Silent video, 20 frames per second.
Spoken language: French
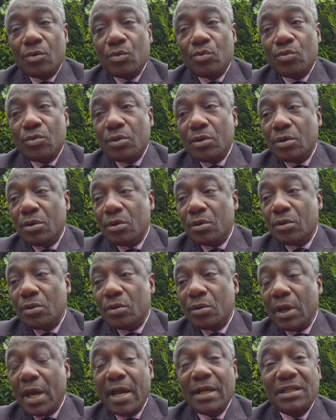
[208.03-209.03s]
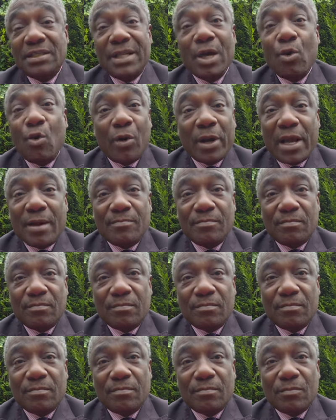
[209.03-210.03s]
un théorème,
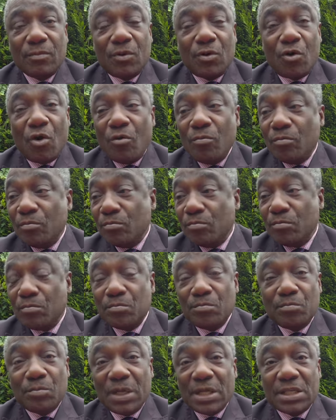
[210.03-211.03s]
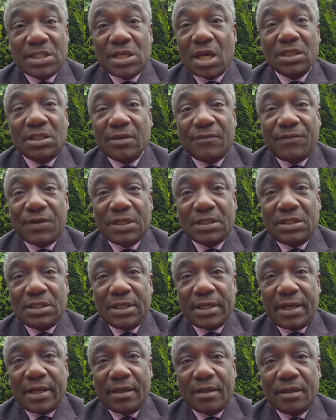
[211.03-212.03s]
comme les scientifiques
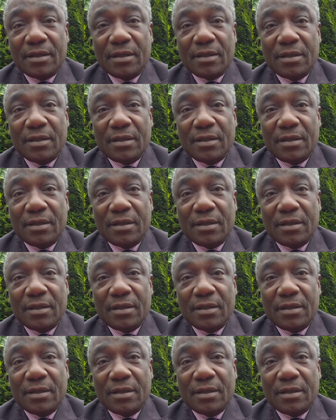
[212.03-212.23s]
diraient.